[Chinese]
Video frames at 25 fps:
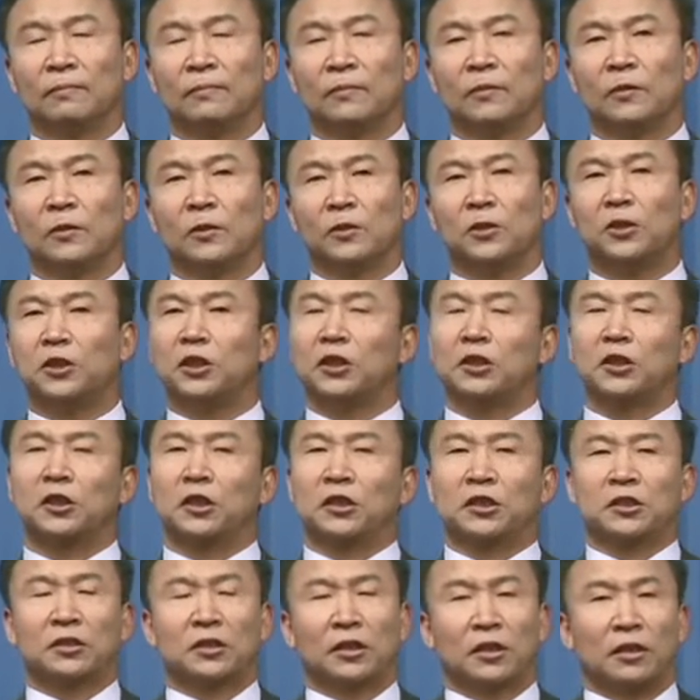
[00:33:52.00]
一
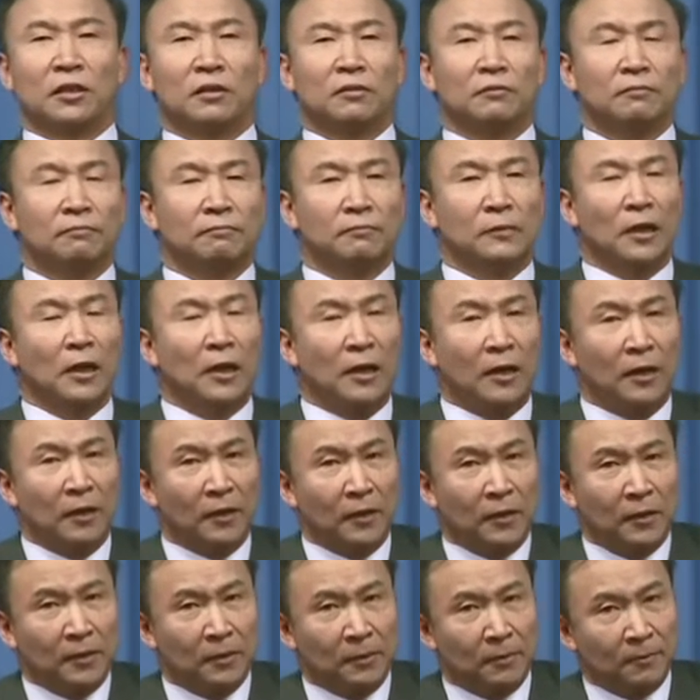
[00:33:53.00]
个是啊，
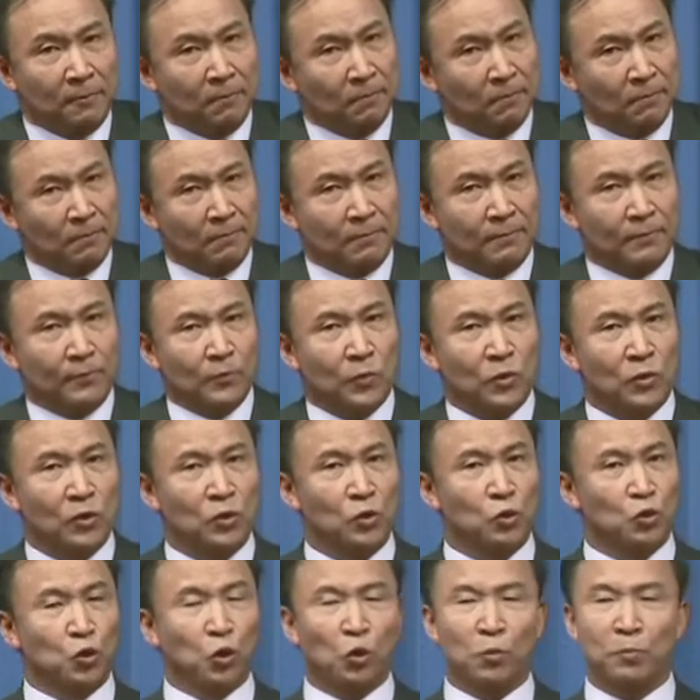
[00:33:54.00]

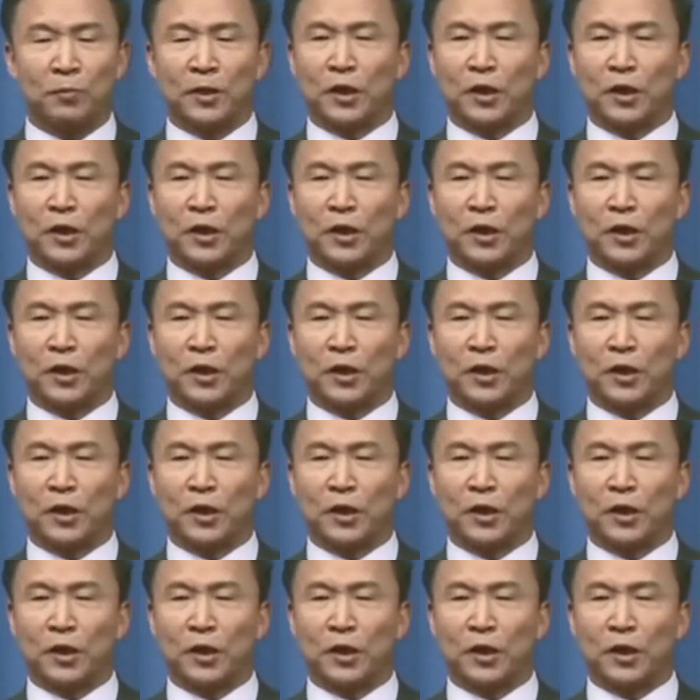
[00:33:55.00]
聪